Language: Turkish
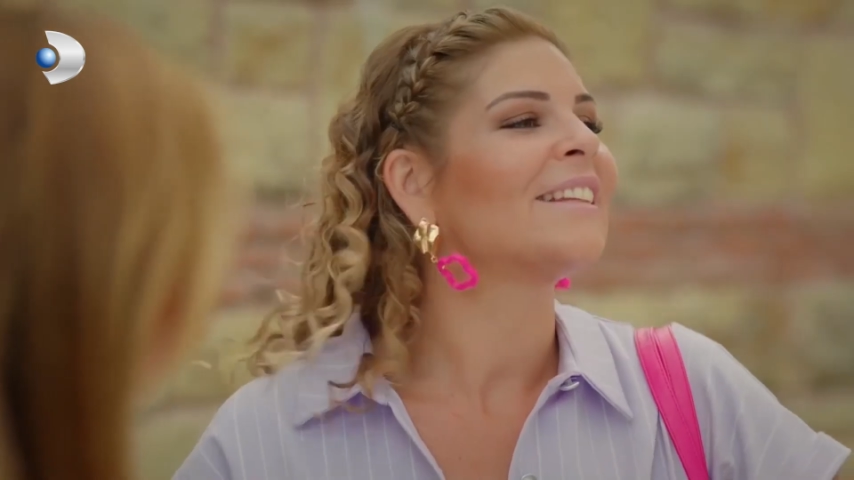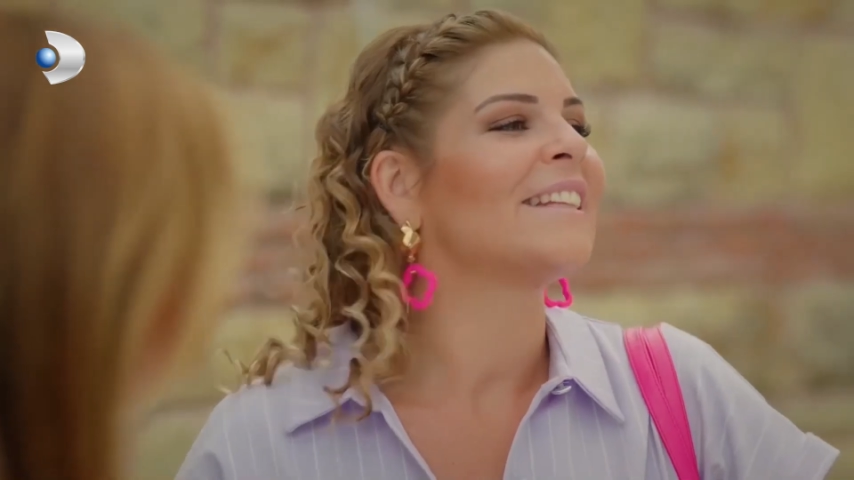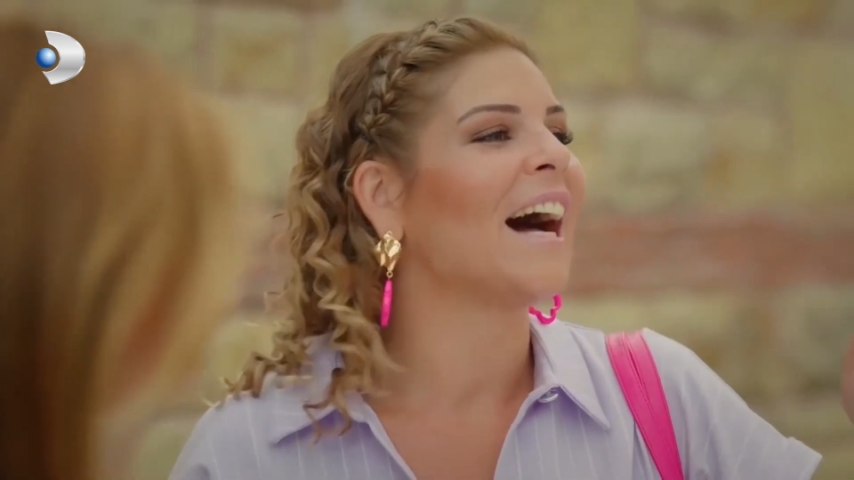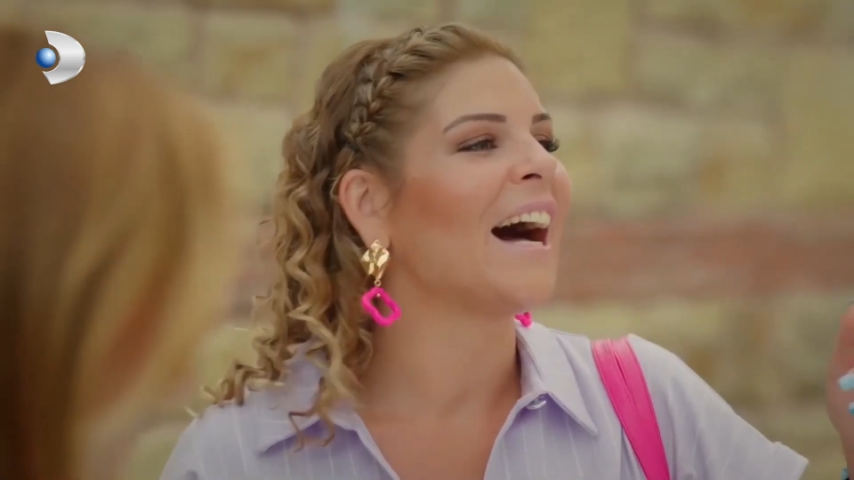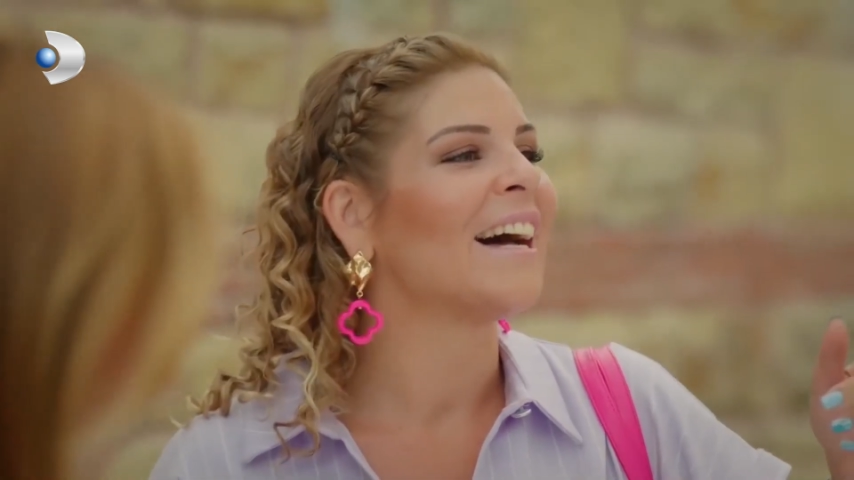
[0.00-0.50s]
kat
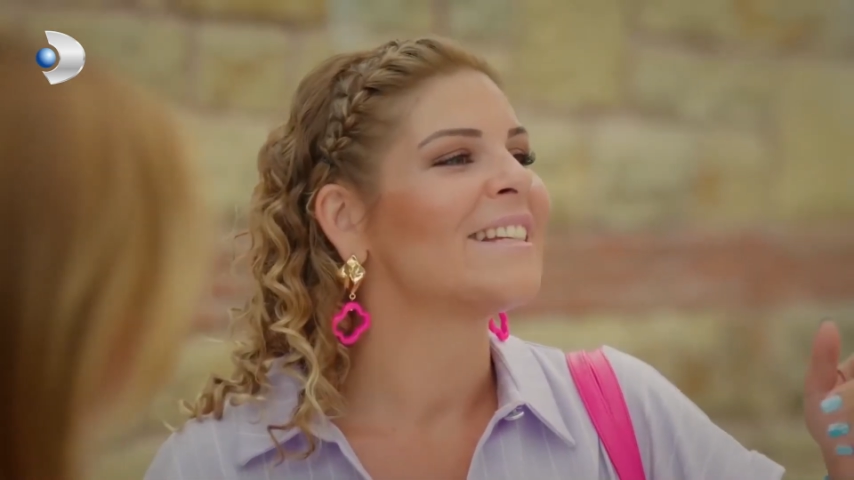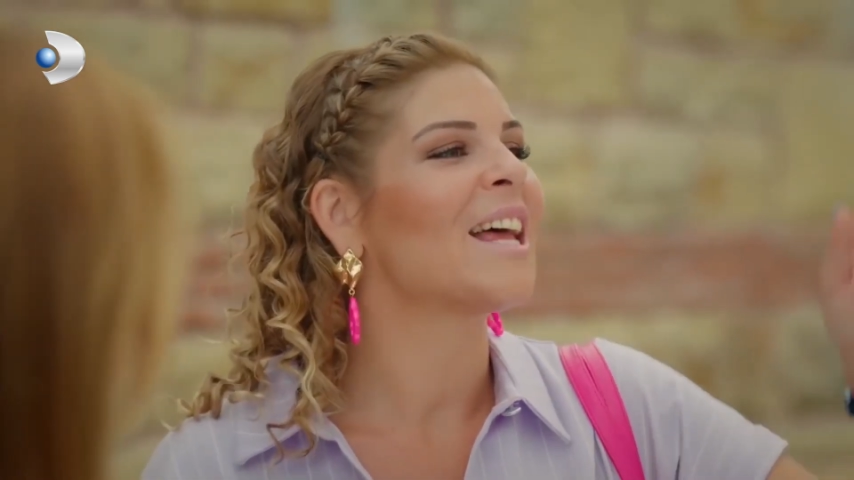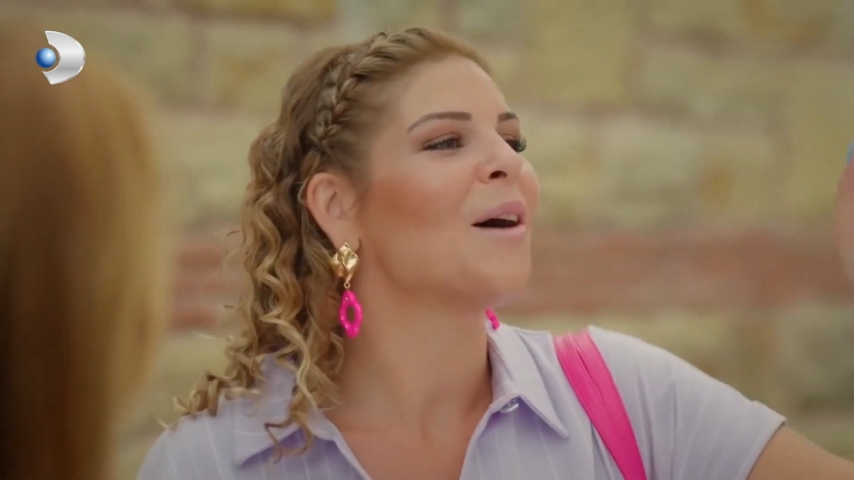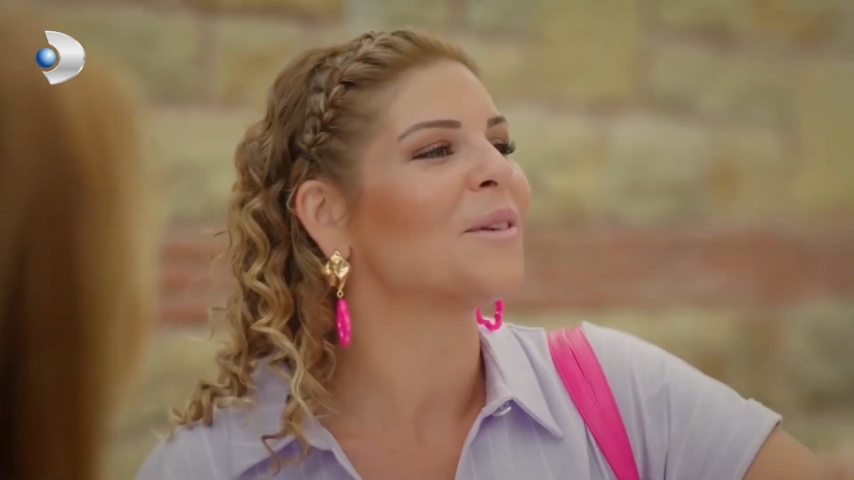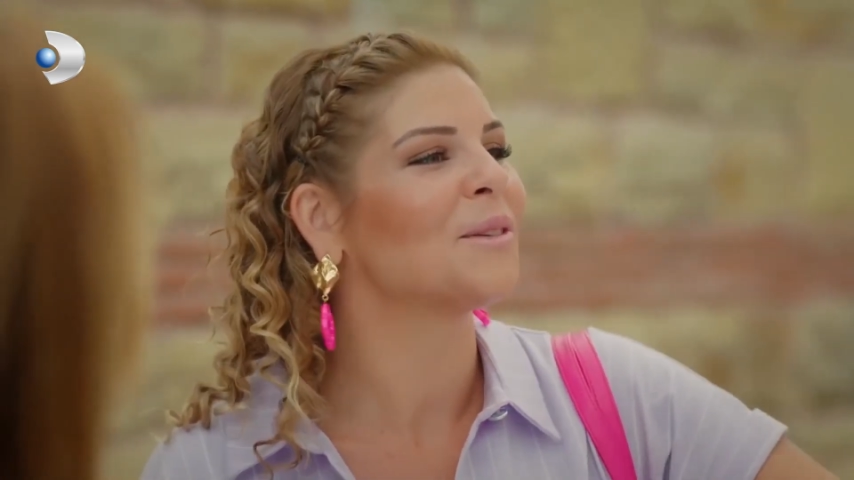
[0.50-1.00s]
ya.
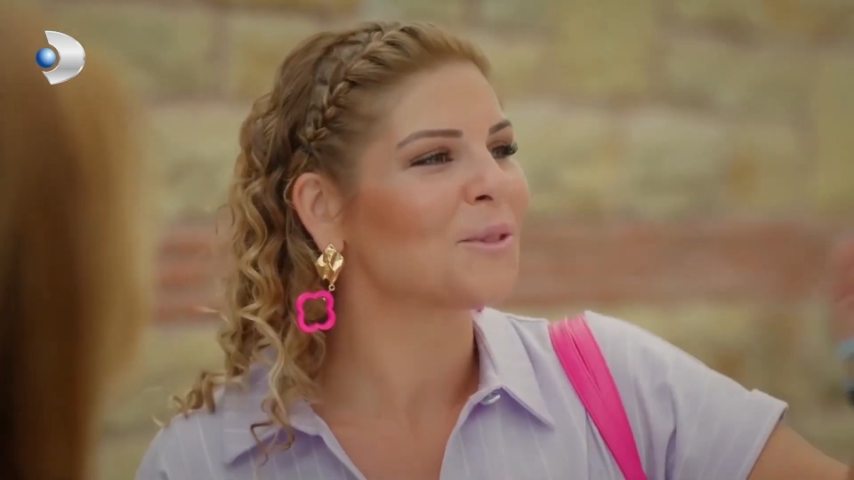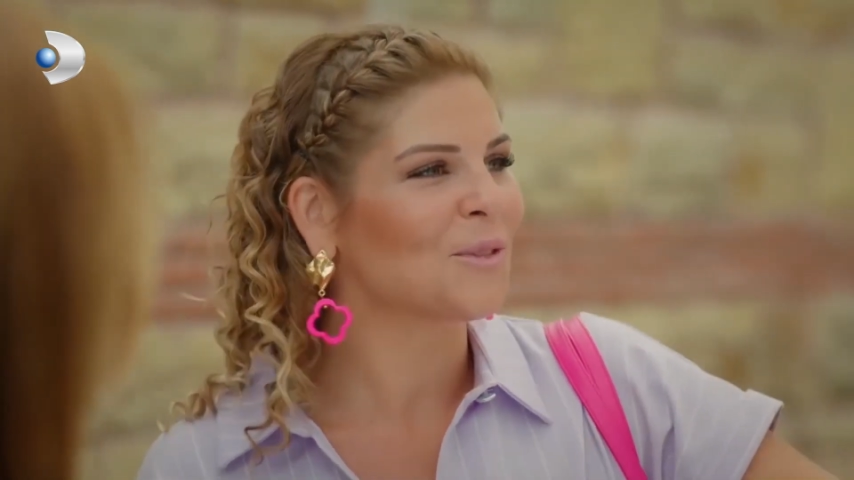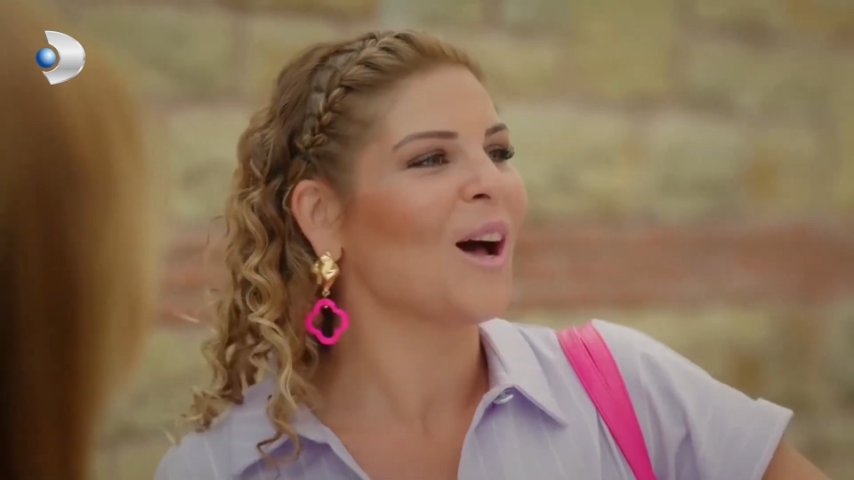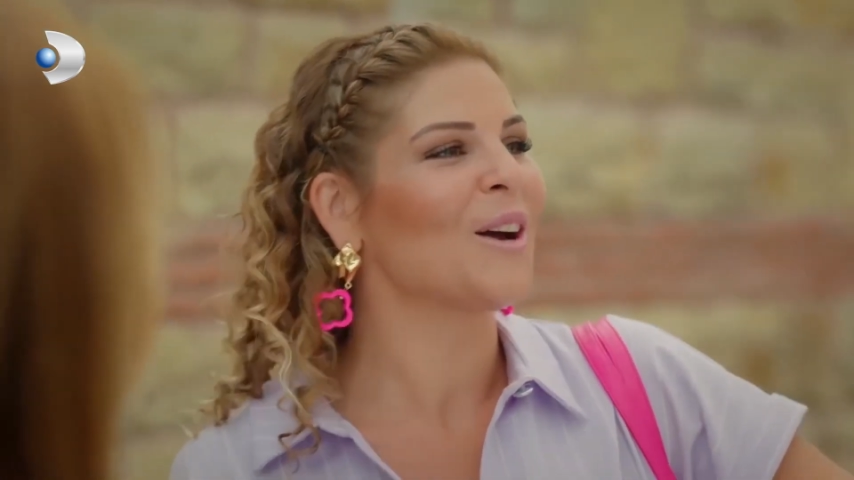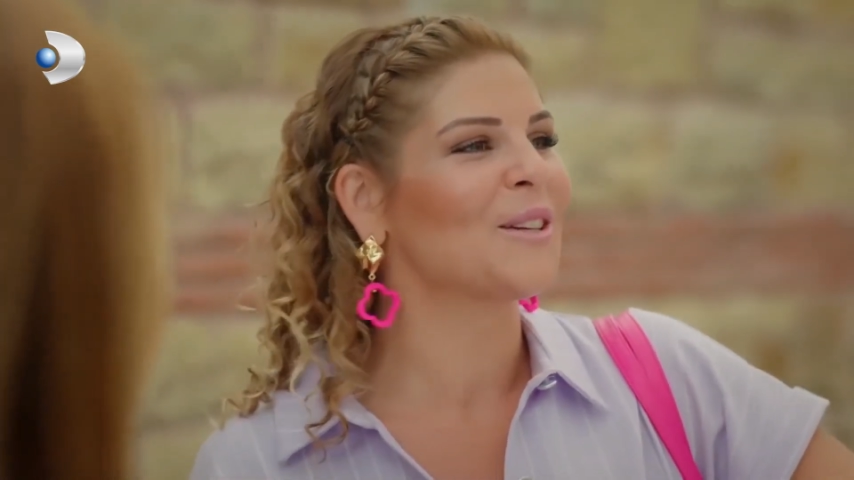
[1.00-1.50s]
Sen bana
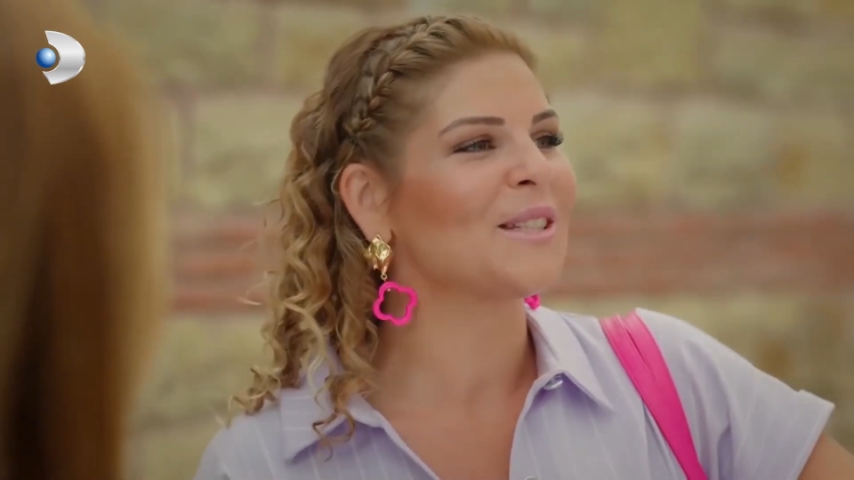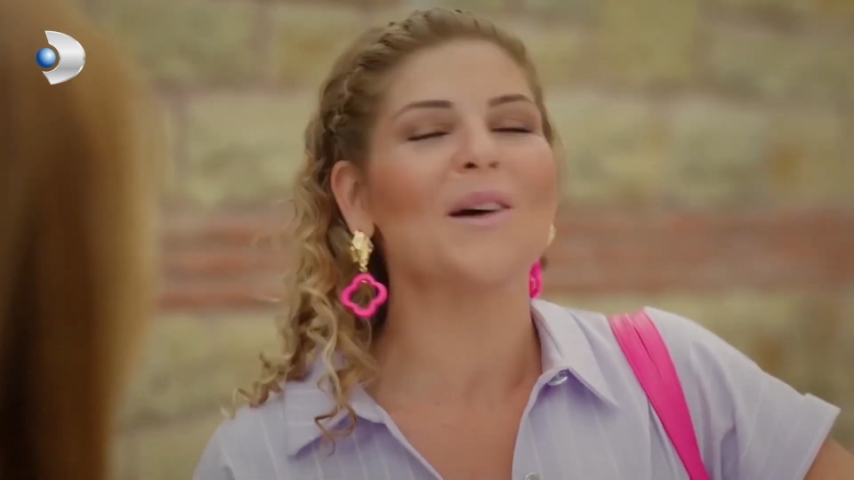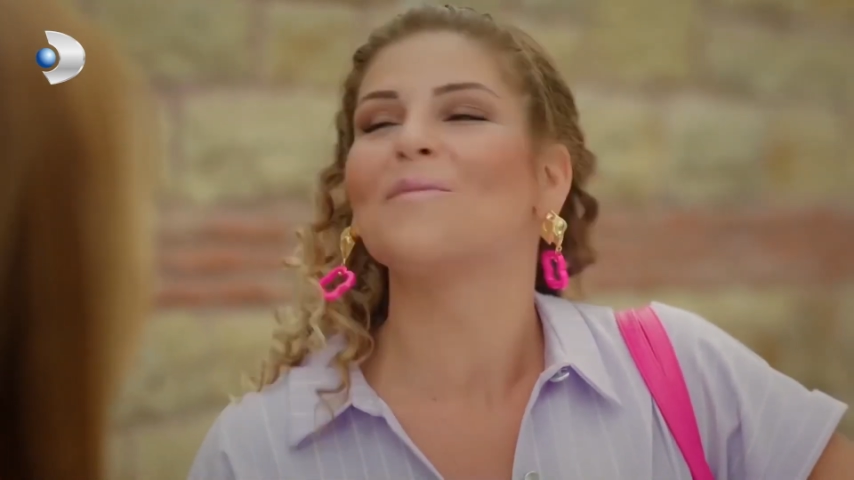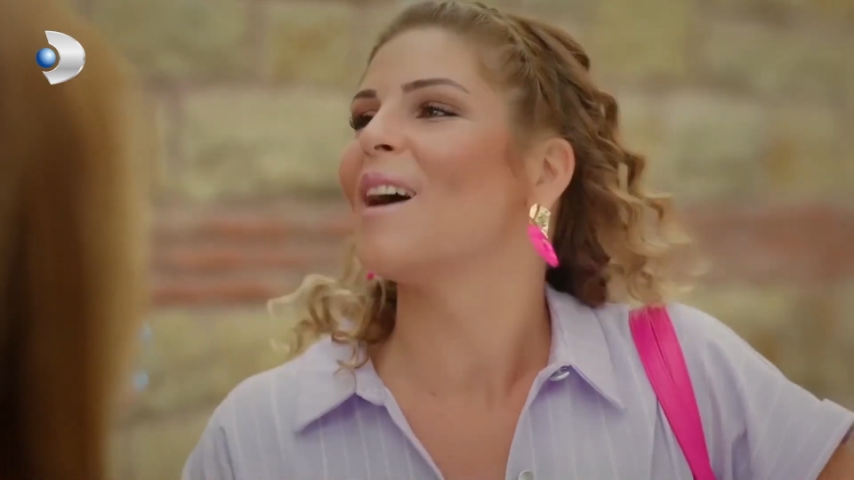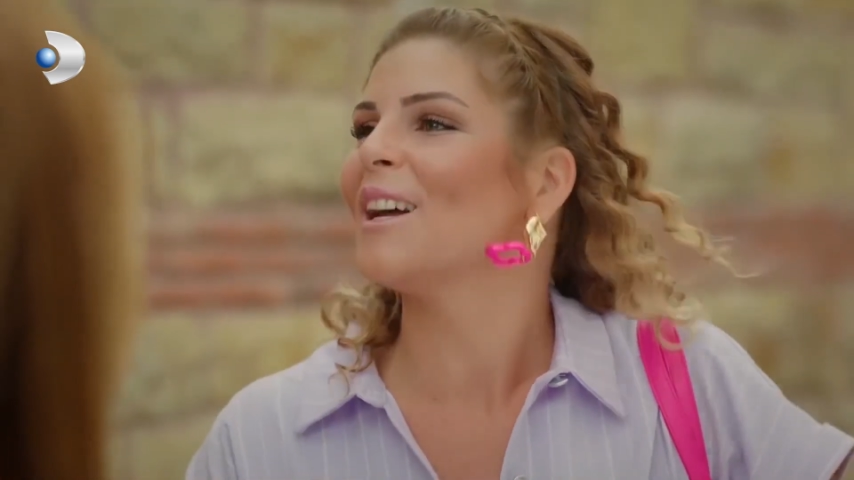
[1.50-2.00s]
mutfağa
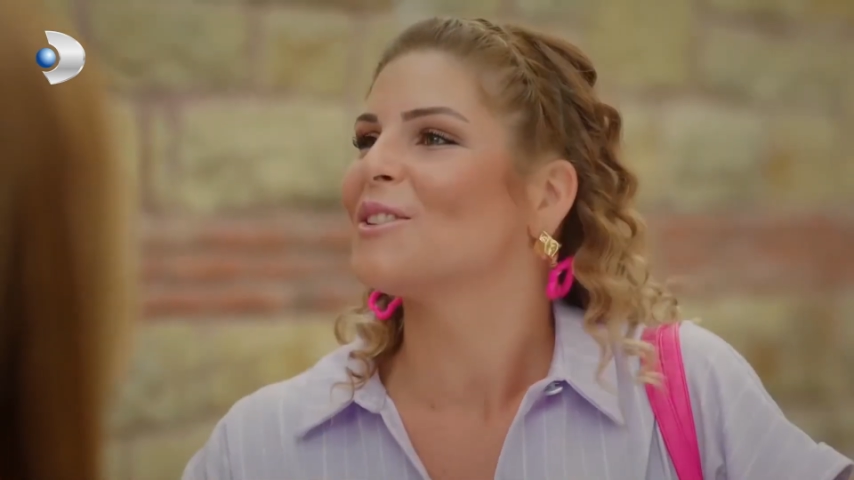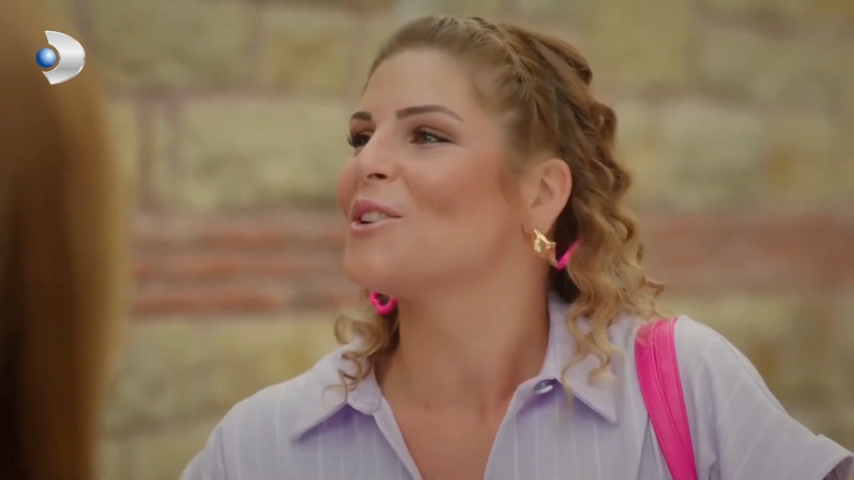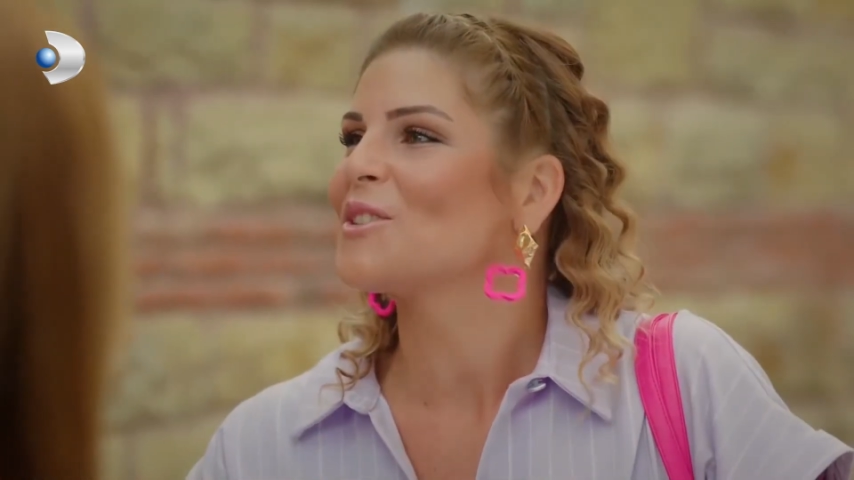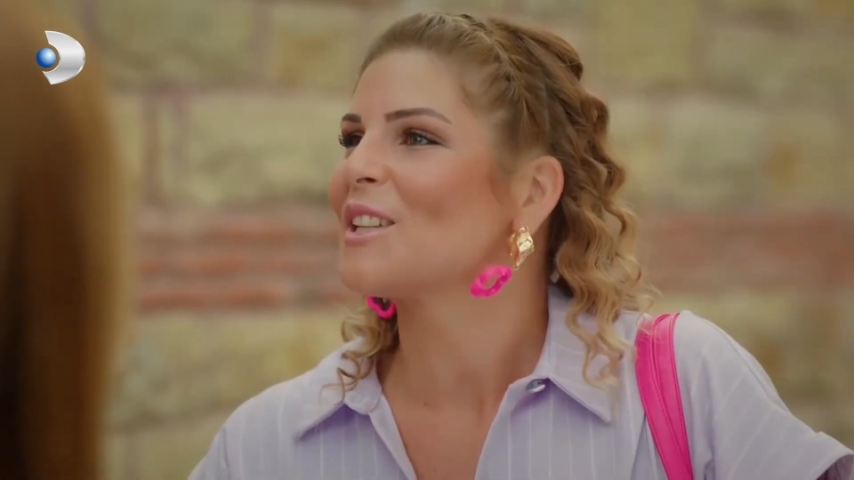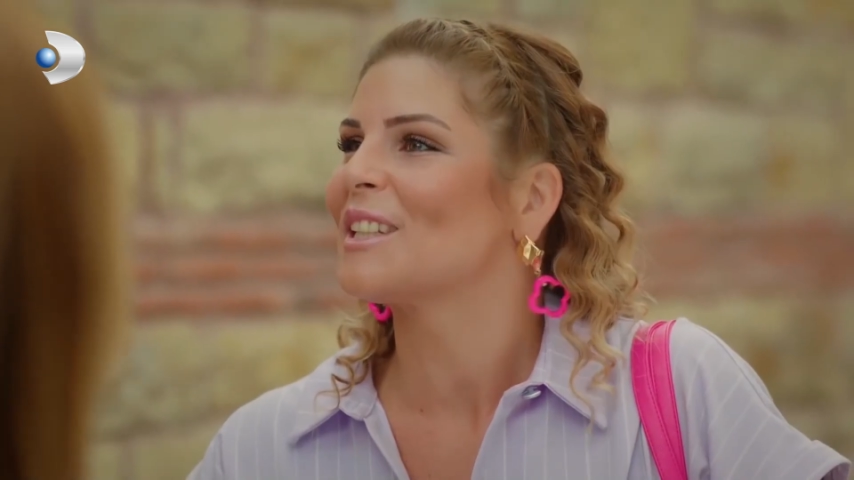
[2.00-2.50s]
göster. Ben de o